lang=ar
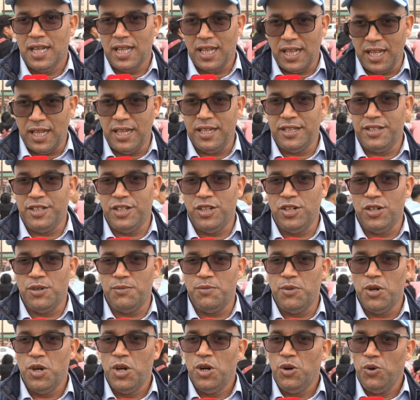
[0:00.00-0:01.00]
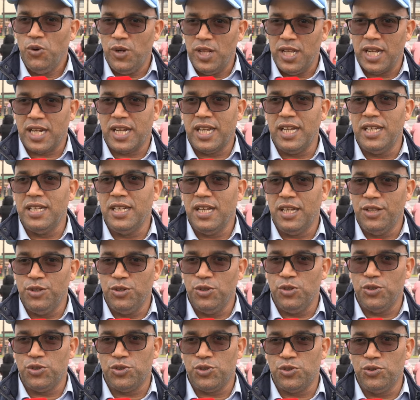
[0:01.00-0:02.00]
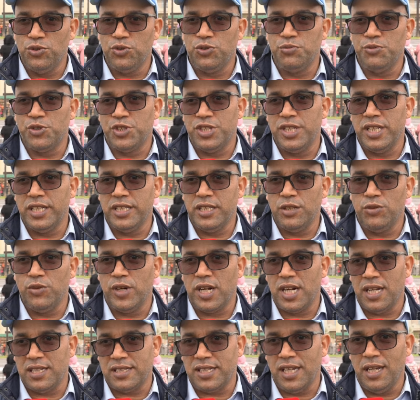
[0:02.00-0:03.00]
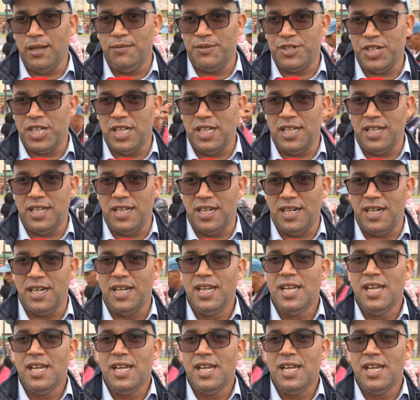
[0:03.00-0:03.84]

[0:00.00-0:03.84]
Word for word: الله يهديهم ولكن نحن جنود مجندين وراء صاحب جلاله